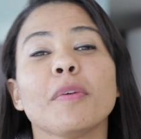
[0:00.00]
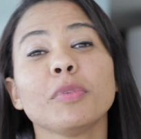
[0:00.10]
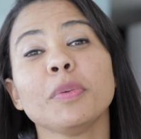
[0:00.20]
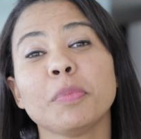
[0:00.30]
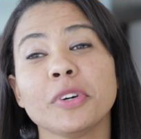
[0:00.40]
é
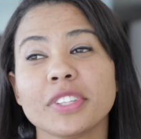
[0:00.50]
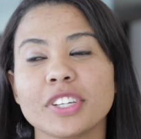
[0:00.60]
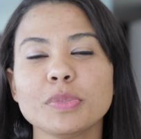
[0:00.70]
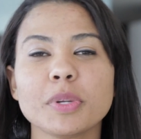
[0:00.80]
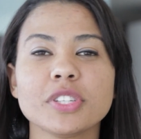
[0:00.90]
muito
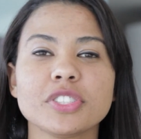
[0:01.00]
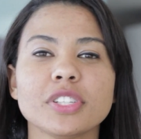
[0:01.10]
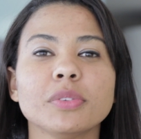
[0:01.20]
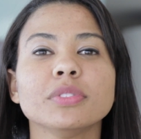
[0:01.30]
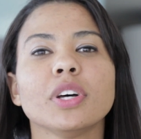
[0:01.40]
importante para a gente
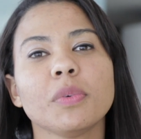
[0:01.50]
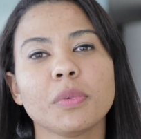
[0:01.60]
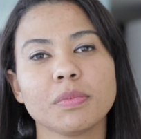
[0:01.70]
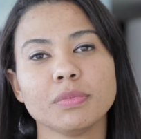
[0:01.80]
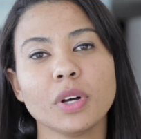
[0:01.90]
não, não,
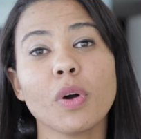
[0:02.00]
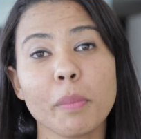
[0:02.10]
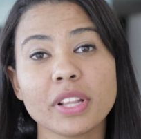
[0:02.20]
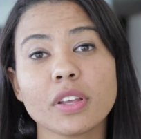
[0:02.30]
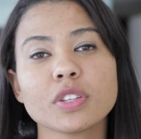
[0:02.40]
não
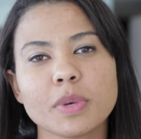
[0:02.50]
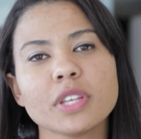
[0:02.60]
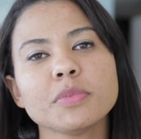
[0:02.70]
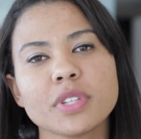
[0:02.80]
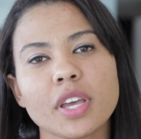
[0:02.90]
cometer os
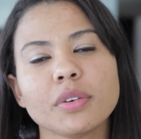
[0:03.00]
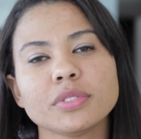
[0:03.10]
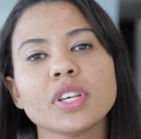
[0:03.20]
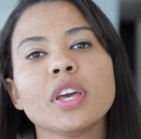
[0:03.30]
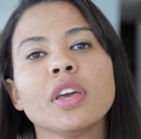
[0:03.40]
mesmos
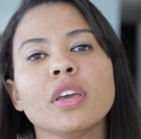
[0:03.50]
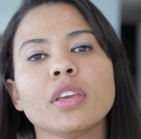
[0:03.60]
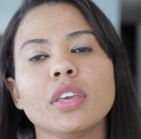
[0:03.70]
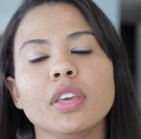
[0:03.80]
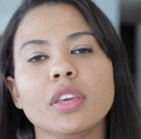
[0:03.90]
erros
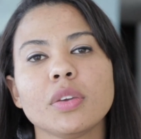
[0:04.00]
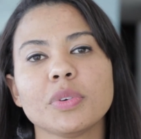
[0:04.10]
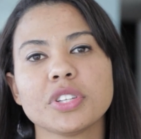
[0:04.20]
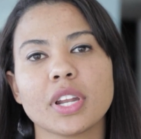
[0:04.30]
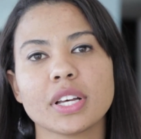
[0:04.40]
que, que
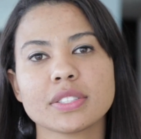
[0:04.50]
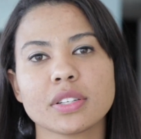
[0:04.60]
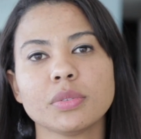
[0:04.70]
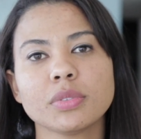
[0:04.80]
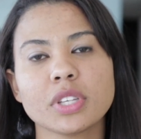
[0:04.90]
uma
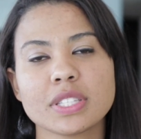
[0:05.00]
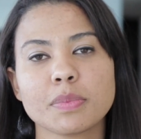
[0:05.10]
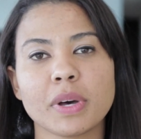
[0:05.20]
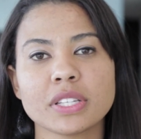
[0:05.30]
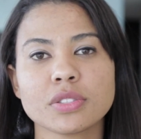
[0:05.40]
geração que se
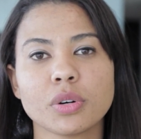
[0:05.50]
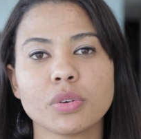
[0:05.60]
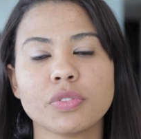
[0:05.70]
passou.